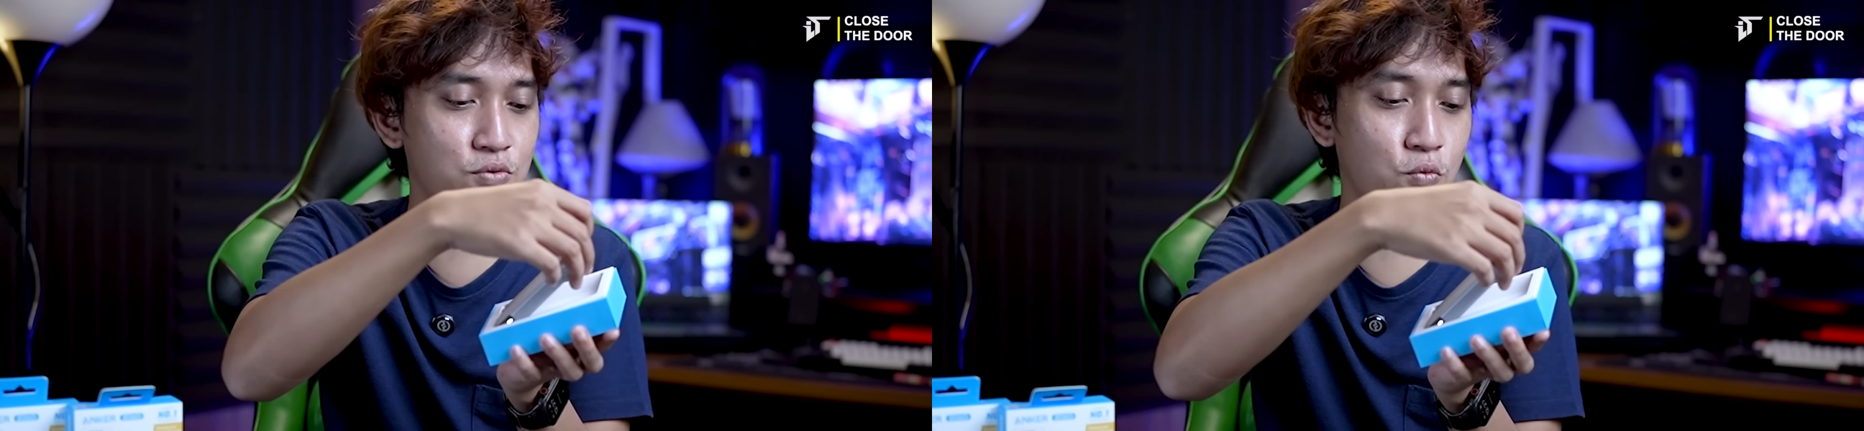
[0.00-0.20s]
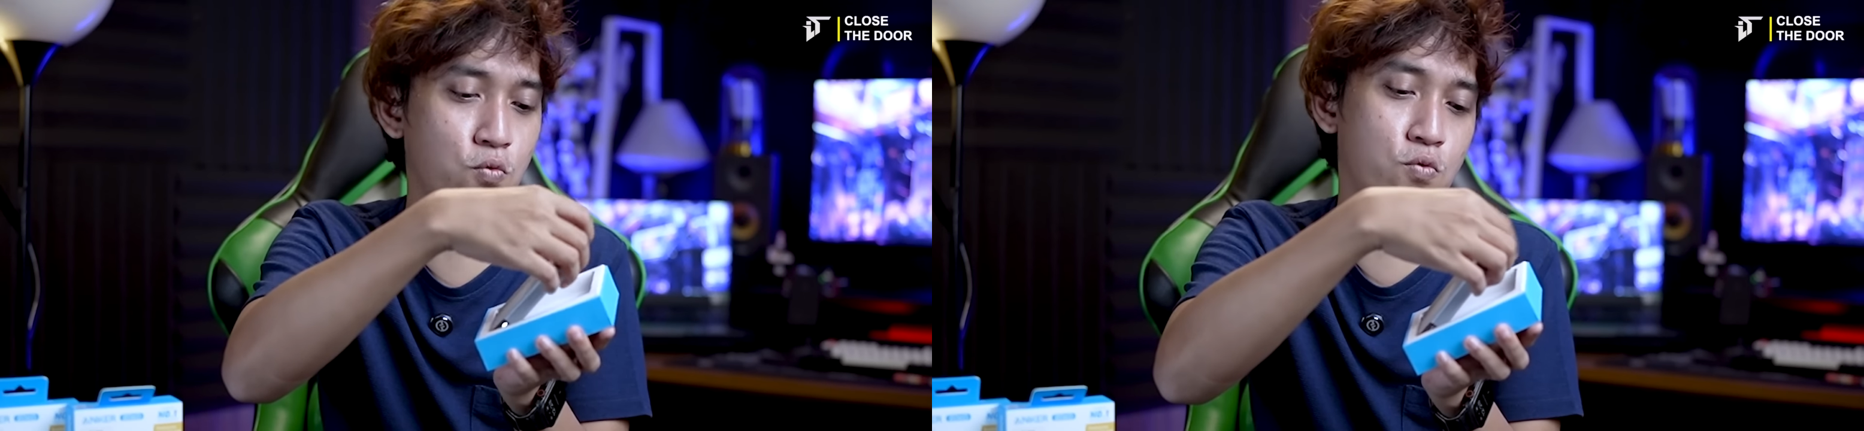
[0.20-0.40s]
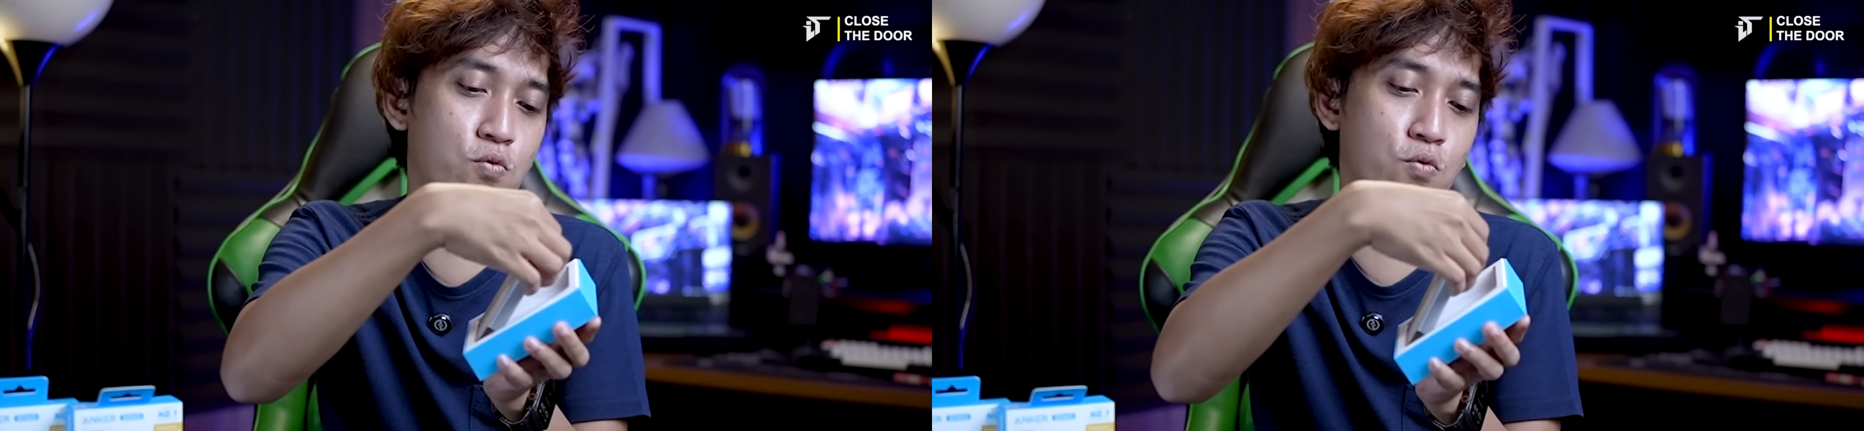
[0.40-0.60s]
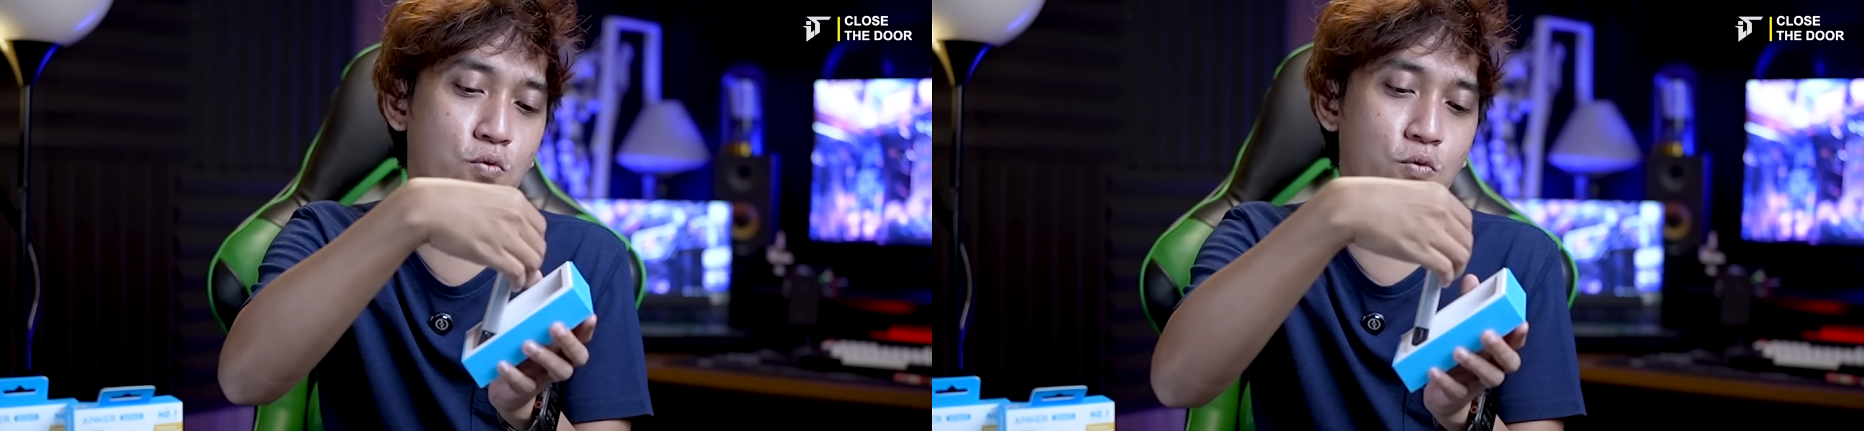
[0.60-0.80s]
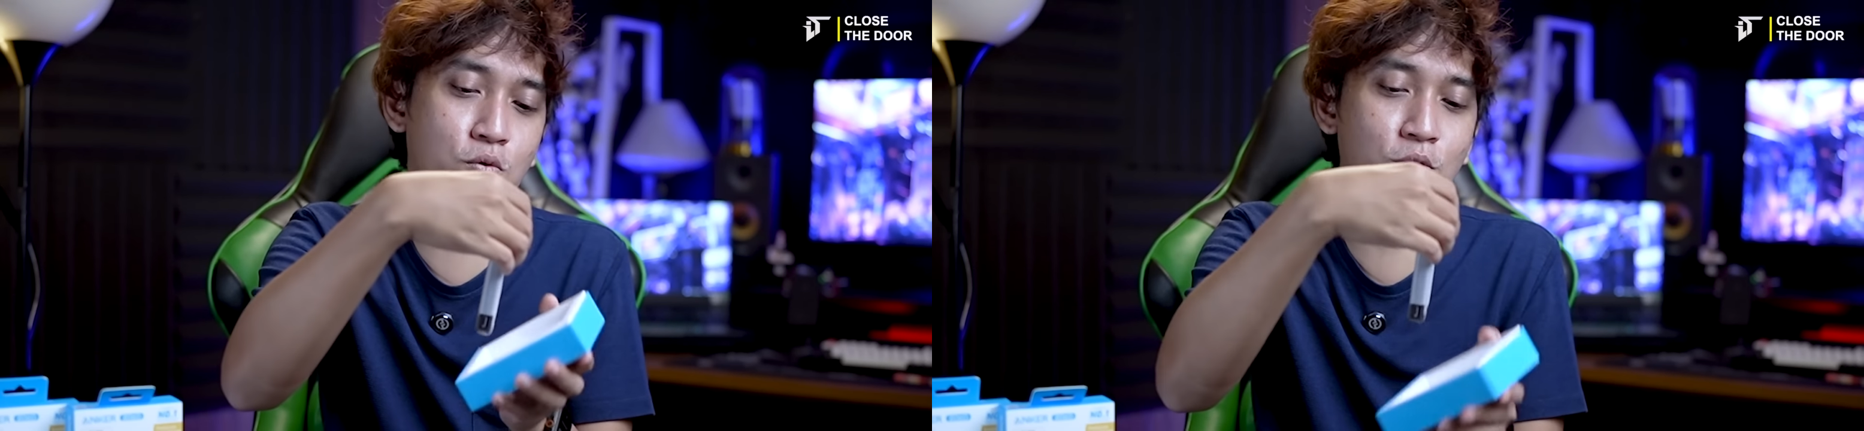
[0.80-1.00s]

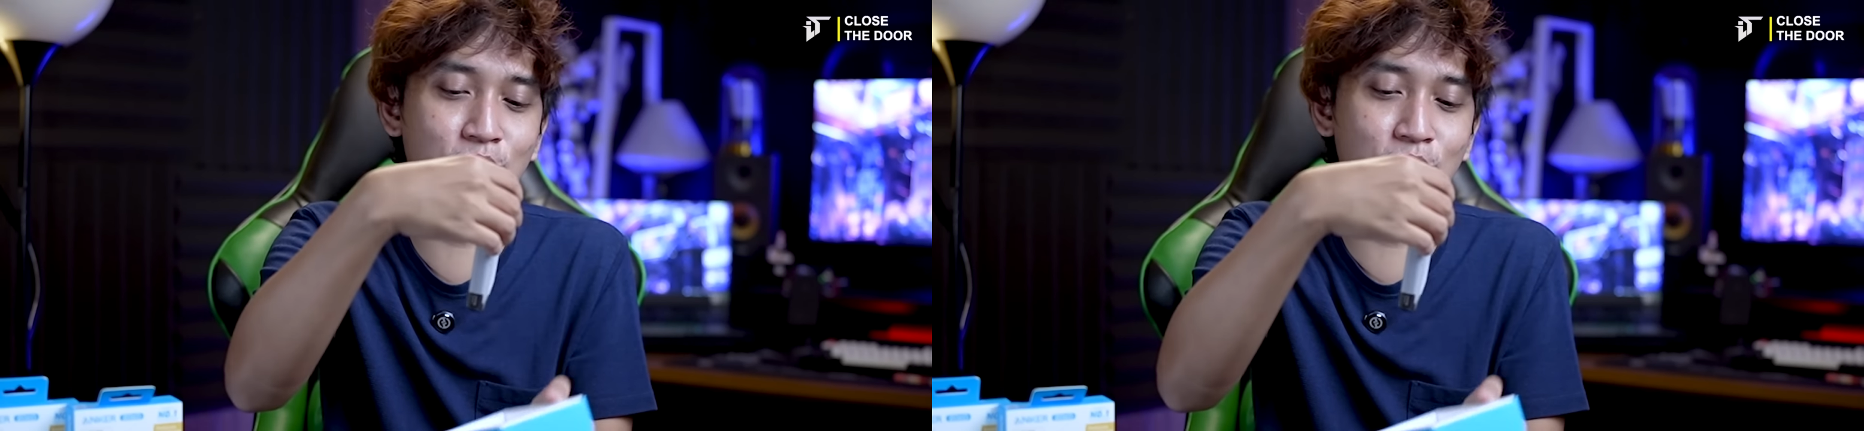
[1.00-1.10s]
Oh.